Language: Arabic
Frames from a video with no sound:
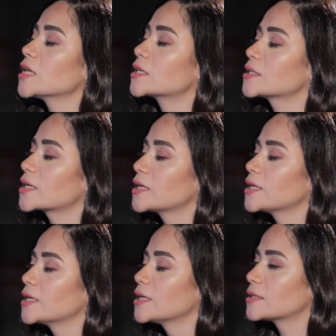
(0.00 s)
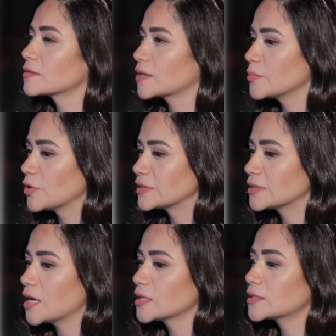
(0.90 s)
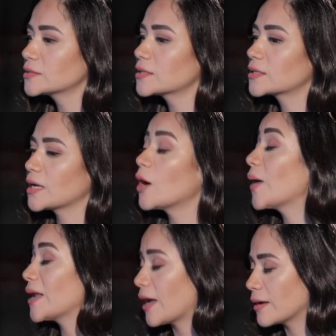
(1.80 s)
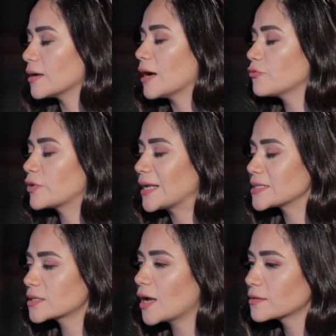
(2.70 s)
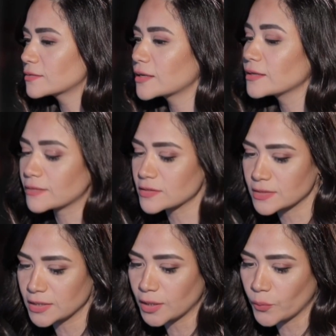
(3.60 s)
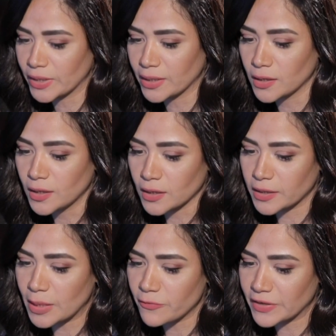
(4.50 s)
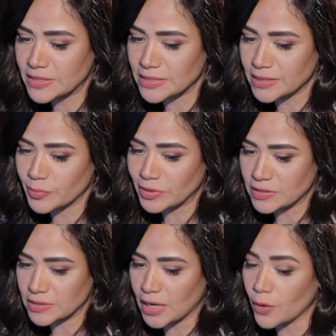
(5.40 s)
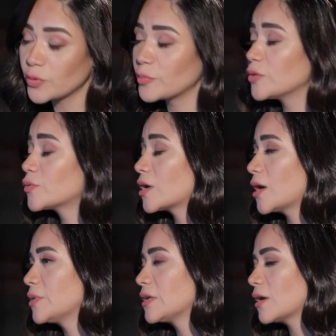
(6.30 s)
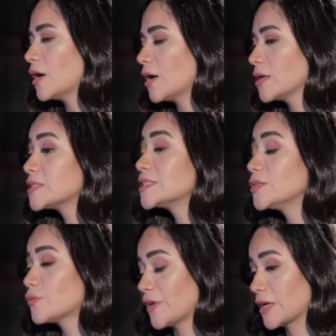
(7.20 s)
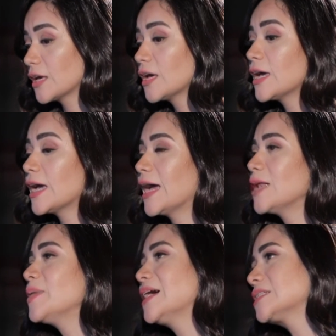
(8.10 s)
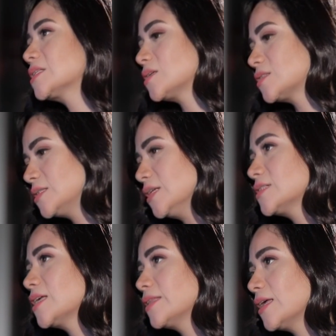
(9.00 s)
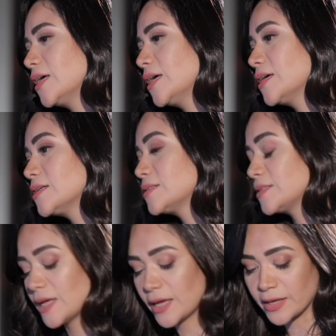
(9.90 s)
حضرتك للتطعيمات حضرتك او على عفوا على ذكر حضرتك للتصنيع وقيام فاكسيرا بتصنيع اول مليون جرعه من لقاح سينوفاك هل بهذا التصنيع ست... آه، س...